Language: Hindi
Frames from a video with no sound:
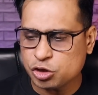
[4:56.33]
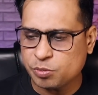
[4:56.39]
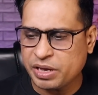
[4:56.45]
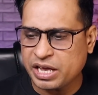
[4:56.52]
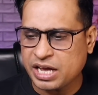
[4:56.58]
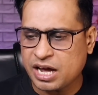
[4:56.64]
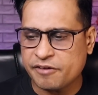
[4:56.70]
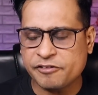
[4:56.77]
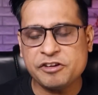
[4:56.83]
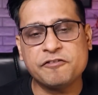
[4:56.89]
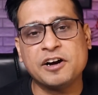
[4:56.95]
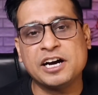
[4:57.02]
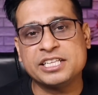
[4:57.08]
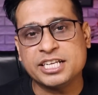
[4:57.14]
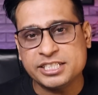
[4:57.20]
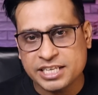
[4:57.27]
तुम्हें काफ़ी
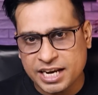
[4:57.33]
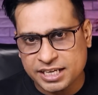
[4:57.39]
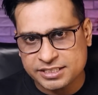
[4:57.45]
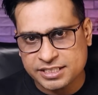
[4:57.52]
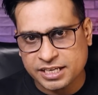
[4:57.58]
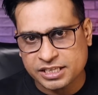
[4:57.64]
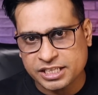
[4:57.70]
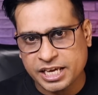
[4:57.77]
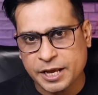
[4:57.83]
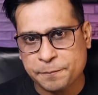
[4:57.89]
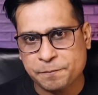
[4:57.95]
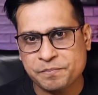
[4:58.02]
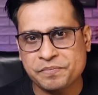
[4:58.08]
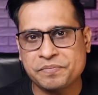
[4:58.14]
फ़ायदा दिला सकती है